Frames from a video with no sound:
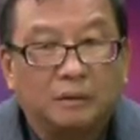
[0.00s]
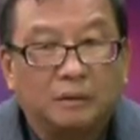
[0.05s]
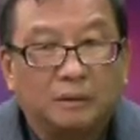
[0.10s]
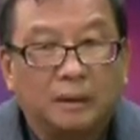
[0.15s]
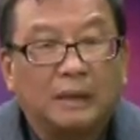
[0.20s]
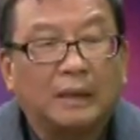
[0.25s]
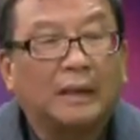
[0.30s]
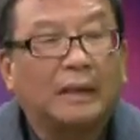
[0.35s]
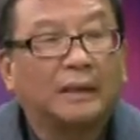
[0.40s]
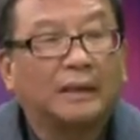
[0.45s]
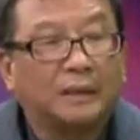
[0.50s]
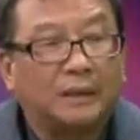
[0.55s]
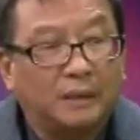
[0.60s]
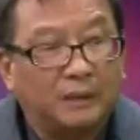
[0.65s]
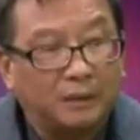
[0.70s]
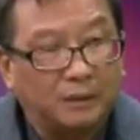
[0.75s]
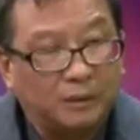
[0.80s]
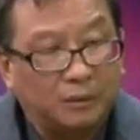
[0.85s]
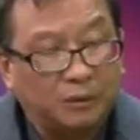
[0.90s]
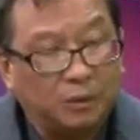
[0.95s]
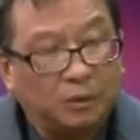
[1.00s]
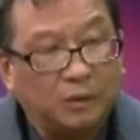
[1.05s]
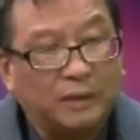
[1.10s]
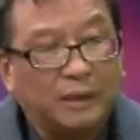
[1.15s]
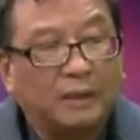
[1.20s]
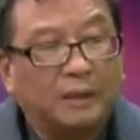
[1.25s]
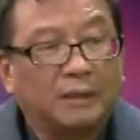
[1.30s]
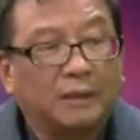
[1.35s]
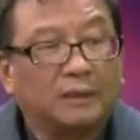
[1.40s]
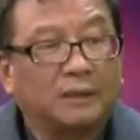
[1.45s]
他来做
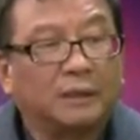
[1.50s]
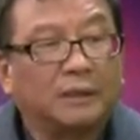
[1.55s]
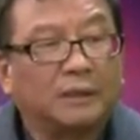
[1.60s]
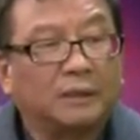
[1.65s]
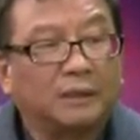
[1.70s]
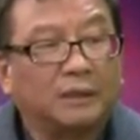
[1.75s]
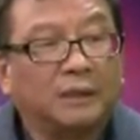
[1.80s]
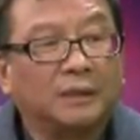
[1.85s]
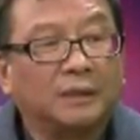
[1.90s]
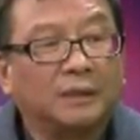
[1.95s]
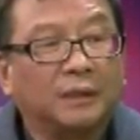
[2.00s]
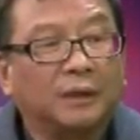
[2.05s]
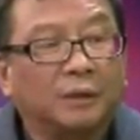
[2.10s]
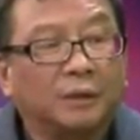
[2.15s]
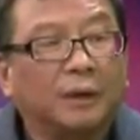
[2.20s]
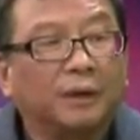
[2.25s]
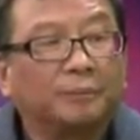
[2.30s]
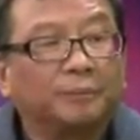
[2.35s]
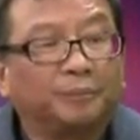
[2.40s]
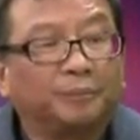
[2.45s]
他的这个营销了。